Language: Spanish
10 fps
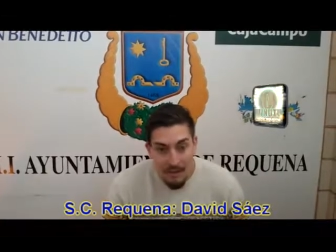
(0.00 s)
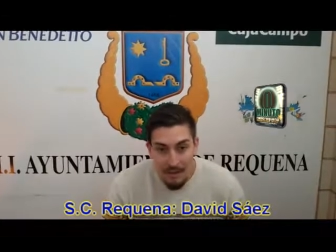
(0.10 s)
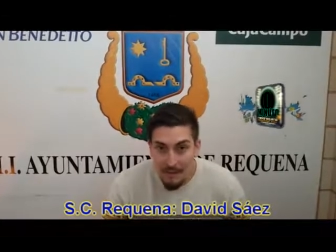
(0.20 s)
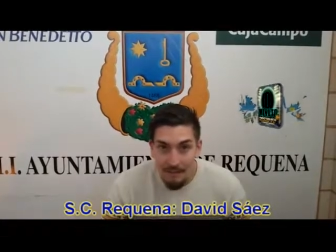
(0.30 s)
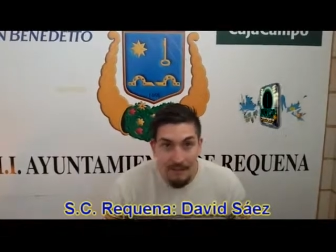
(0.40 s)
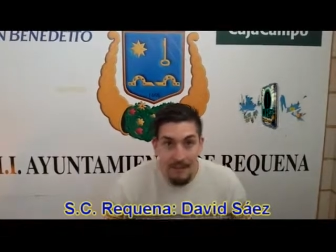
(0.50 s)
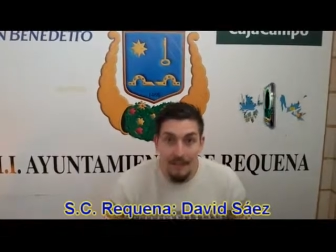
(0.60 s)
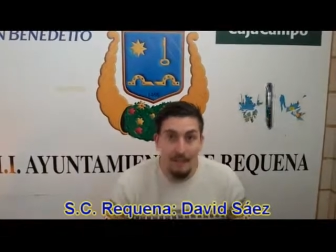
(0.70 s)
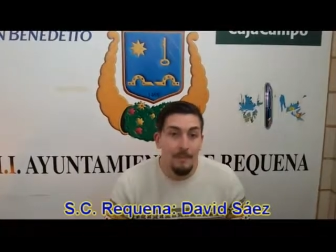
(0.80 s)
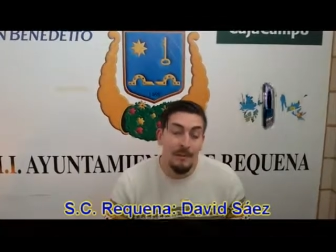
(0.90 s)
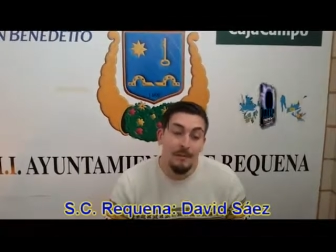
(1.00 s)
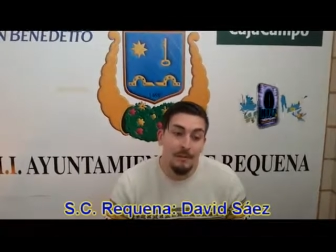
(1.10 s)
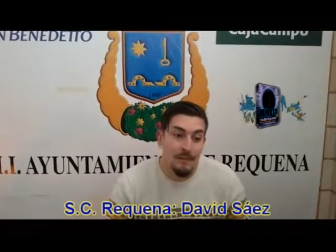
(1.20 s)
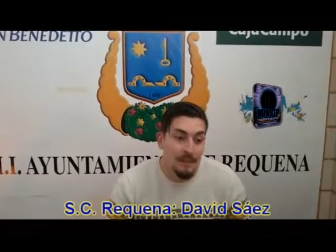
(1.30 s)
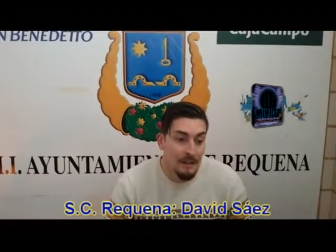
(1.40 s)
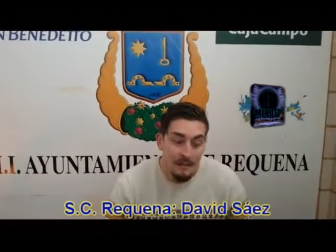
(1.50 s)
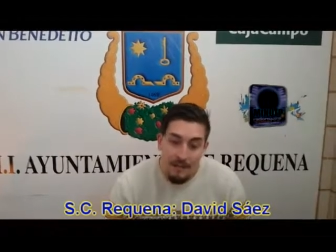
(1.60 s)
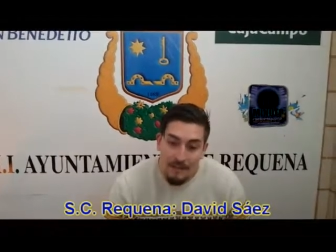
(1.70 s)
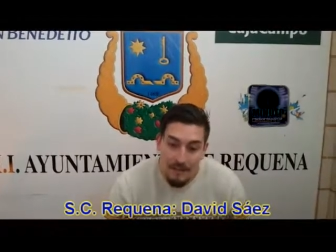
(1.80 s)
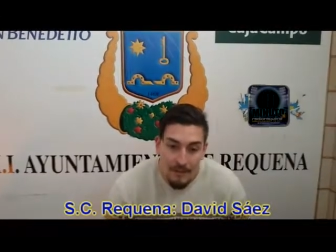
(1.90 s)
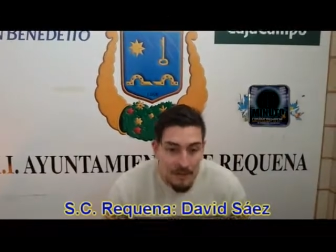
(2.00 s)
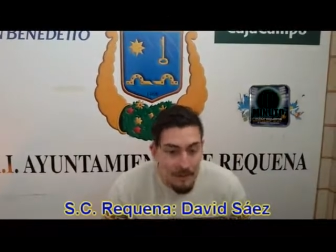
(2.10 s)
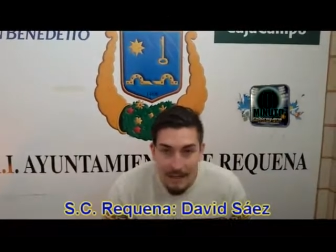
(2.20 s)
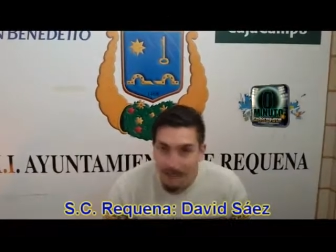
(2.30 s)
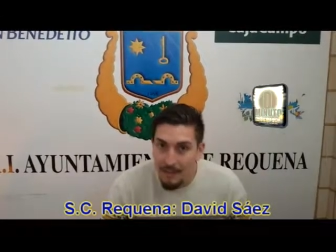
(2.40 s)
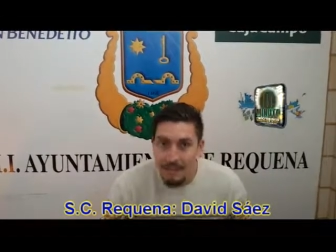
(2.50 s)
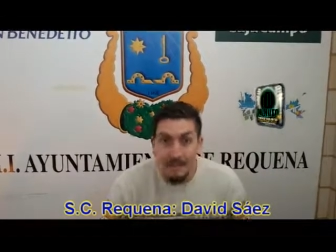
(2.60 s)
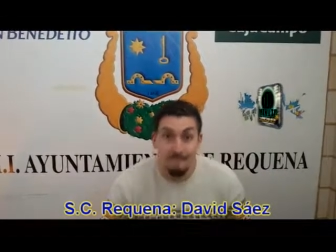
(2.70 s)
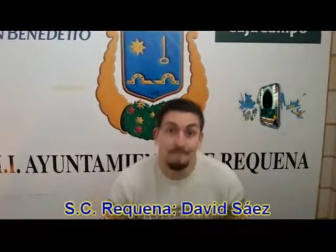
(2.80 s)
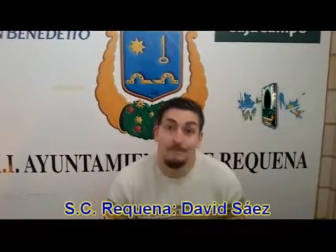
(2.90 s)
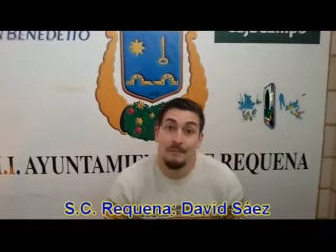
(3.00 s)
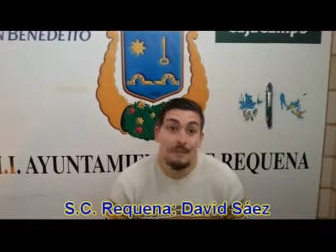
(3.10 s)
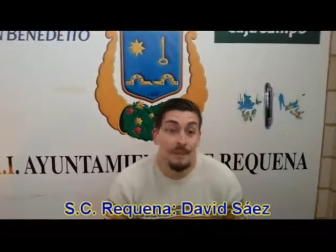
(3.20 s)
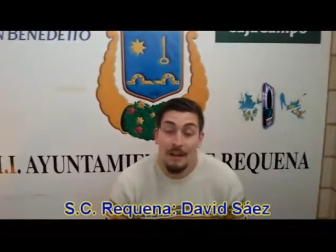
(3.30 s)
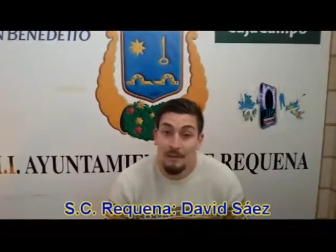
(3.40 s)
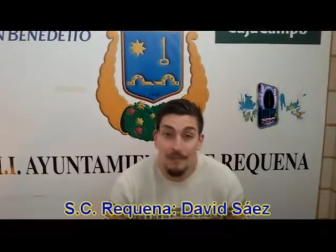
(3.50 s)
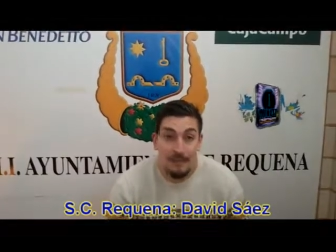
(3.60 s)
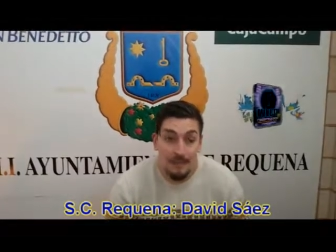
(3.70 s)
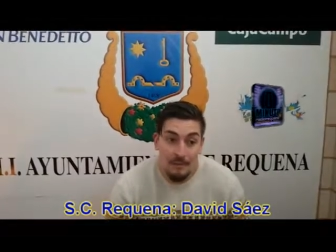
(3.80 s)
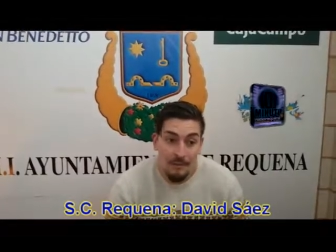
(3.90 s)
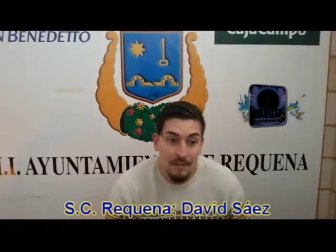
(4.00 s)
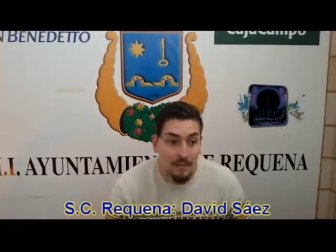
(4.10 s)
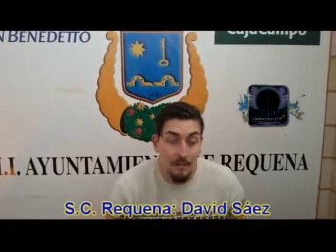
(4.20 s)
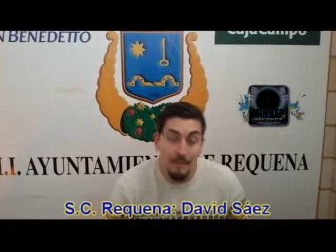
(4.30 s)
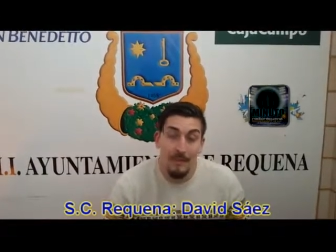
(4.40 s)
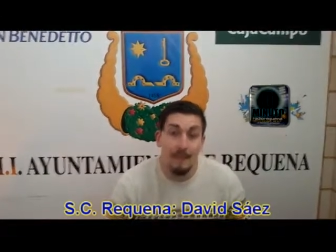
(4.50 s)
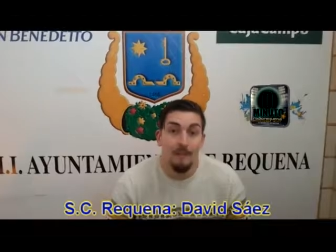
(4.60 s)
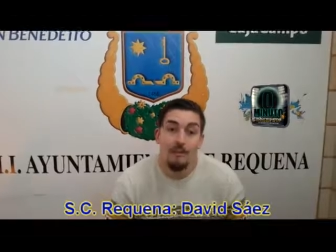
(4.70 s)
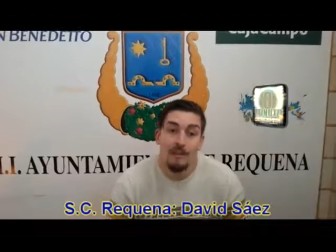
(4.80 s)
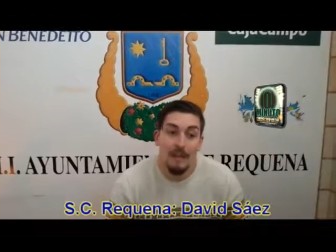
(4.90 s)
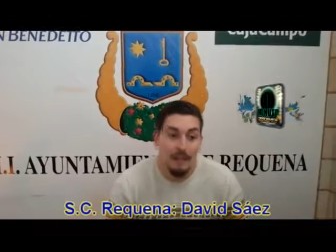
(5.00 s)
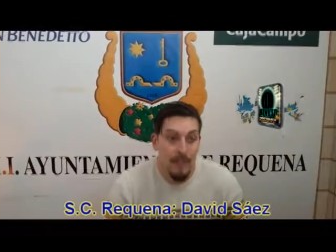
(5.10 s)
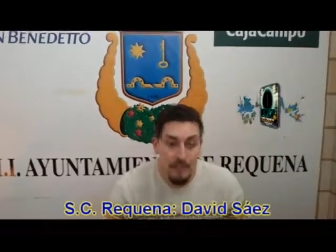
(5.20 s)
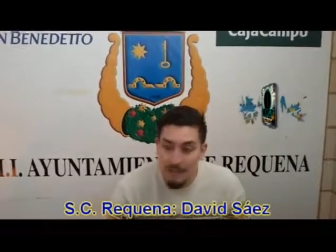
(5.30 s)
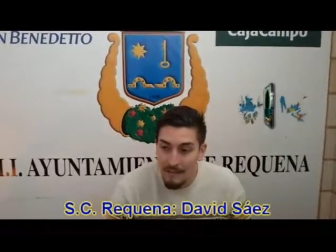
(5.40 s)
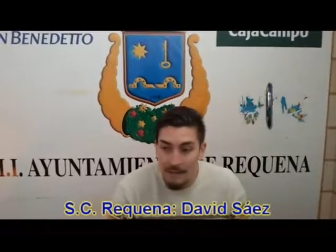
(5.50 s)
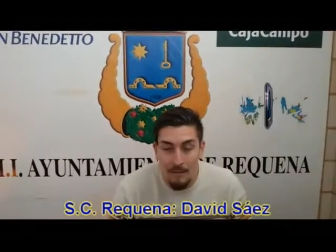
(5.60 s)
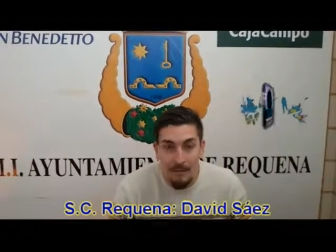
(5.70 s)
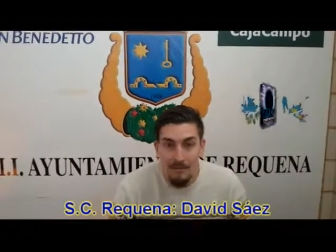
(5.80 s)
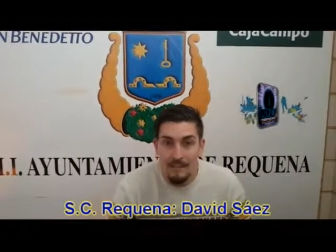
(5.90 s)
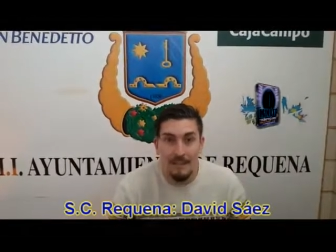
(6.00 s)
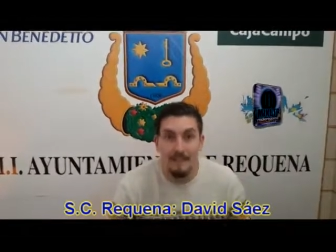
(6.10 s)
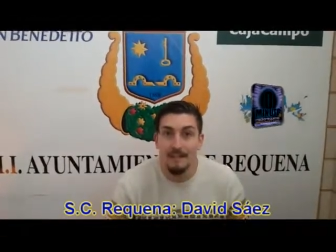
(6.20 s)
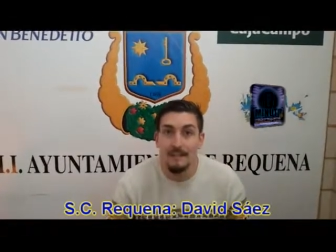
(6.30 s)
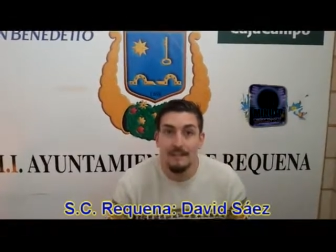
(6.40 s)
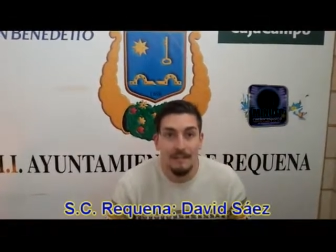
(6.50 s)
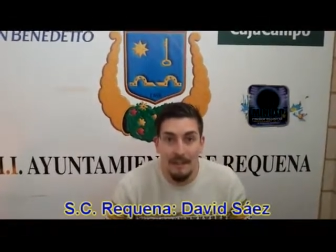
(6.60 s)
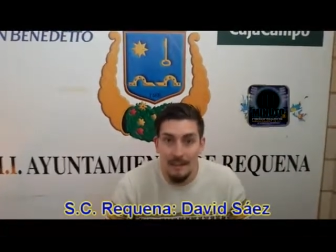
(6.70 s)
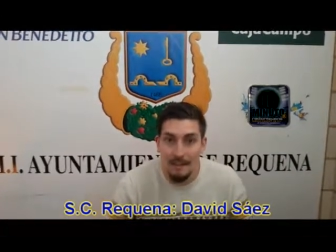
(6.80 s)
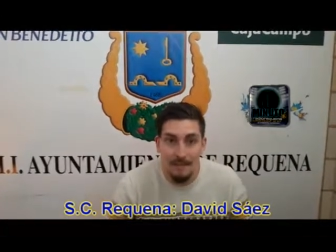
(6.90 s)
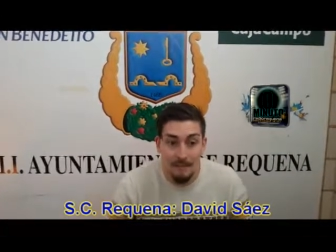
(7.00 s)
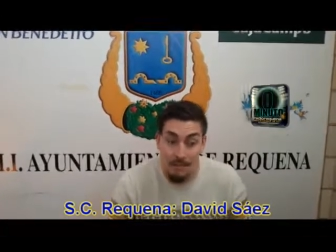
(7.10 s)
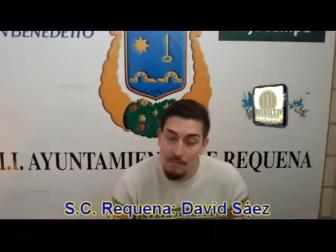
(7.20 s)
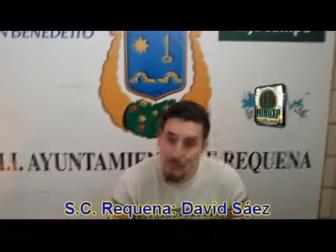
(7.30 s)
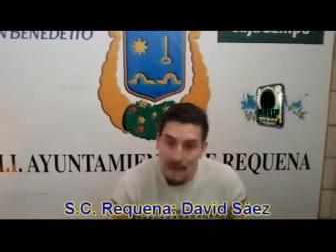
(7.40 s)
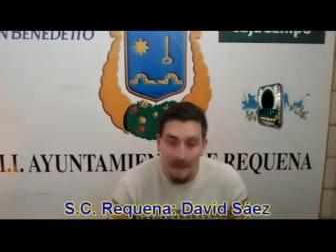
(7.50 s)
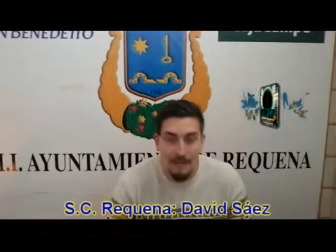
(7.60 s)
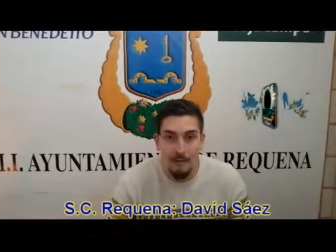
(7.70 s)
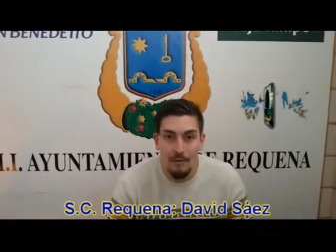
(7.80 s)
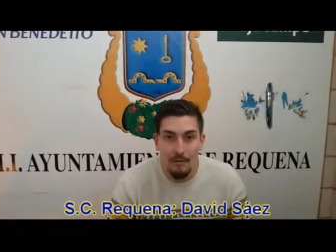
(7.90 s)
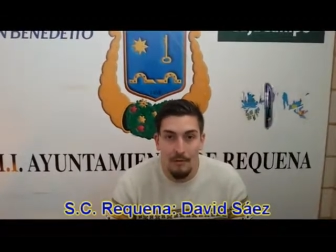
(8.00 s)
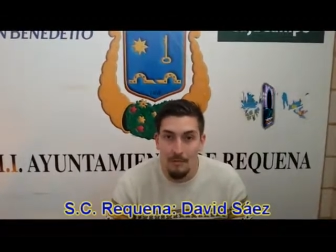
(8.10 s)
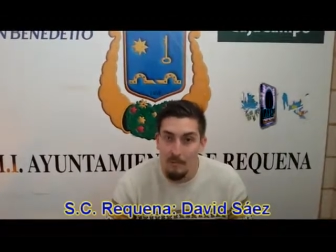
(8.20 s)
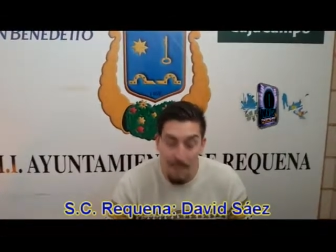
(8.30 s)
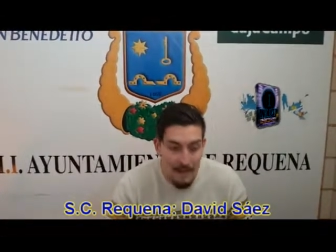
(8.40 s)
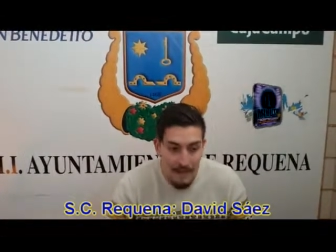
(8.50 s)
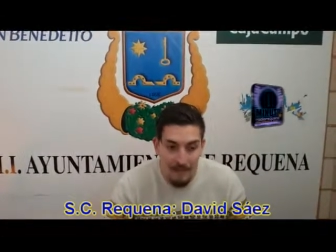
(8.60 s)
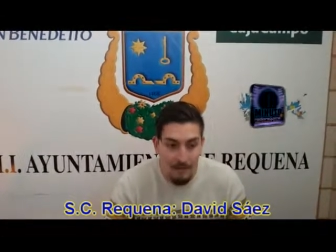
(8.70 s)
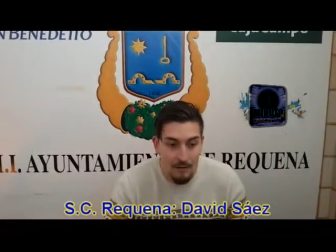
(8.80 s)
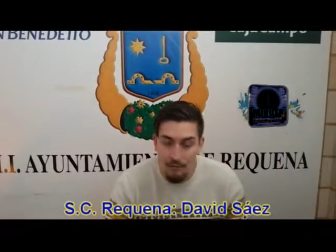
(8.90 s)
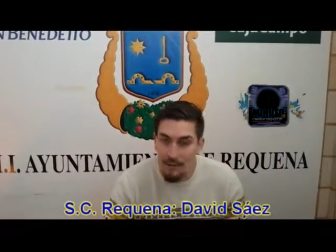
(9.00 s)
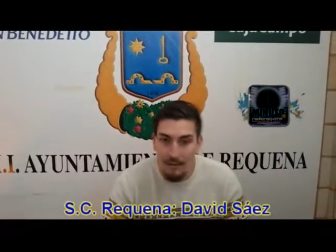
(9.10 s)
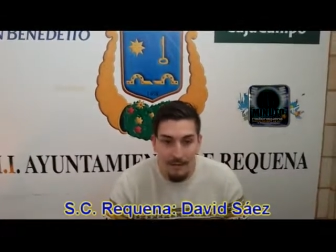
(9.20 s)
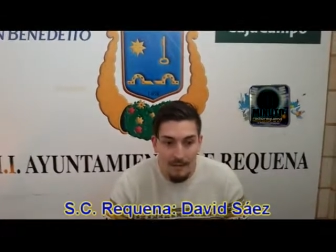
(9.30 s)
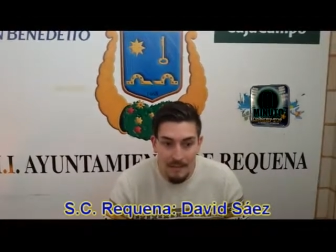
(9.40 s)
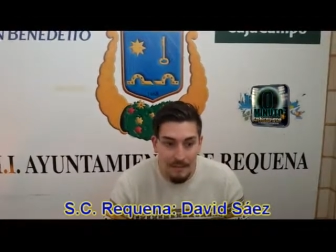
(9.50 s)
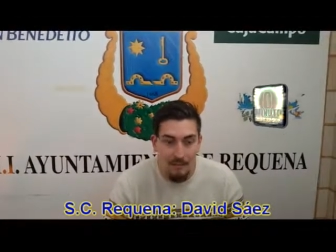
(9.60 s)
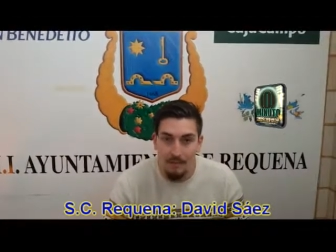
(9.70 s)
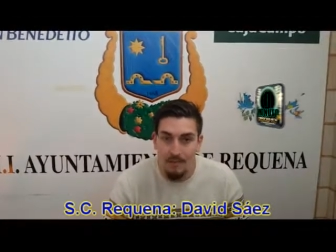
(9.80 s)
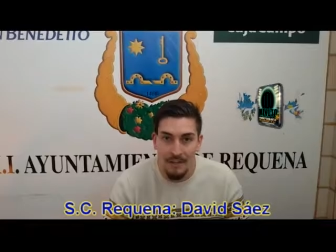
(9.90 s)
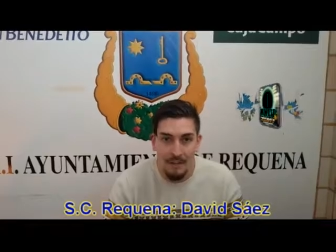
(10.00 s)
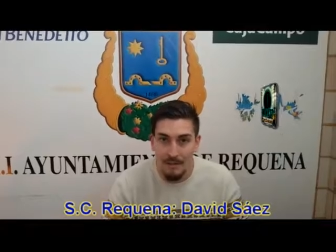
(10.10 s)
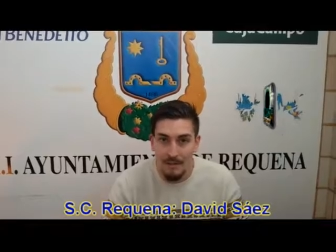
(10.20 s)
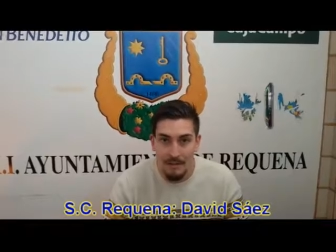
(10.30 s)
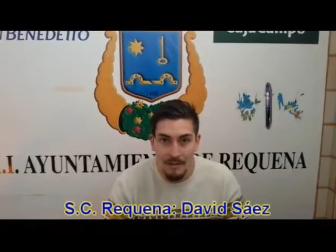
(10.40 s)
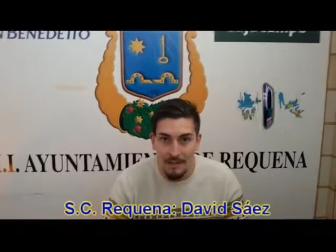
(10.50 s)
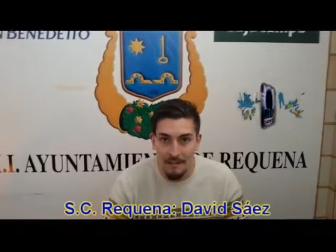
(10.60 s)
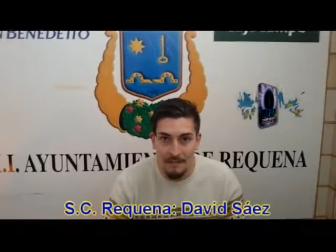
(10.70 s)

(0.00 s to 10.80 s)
hacer esas faltas, pero en esa ocasión había que hacerla. Si no era gol. Entonces, pues mira, luego el lanzador la tira perfecta y nada. Menos mal que luego hemos peleado y luchado hasta que hemos conseguido la victoria.